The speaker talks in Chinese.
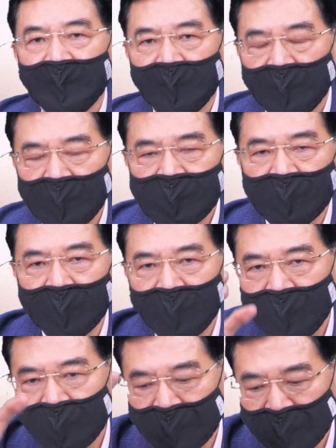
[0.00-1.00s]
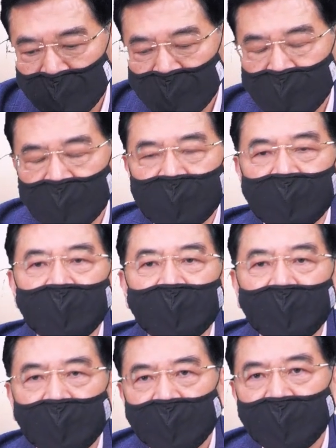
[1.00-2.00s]
我讲的话，通通见证了，
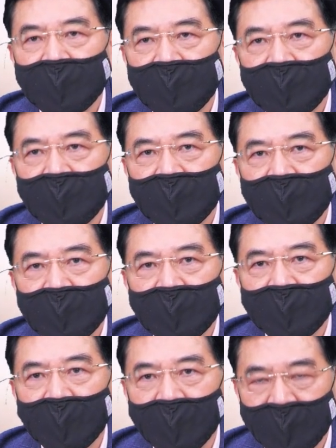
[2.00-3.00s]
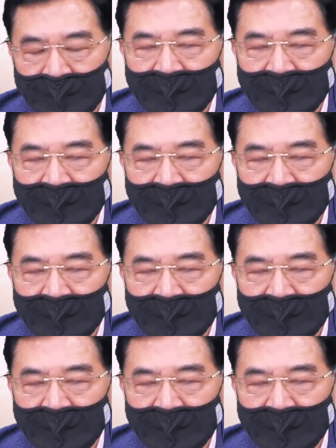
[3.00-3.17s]
对不对？